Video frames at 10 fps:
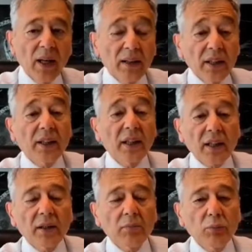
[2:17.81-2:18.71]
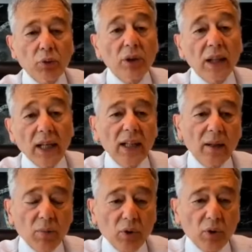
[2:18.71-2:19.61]
Nitekim bugün
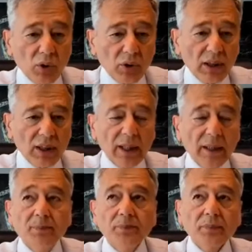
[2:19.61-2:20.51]
geldiğimiz noktada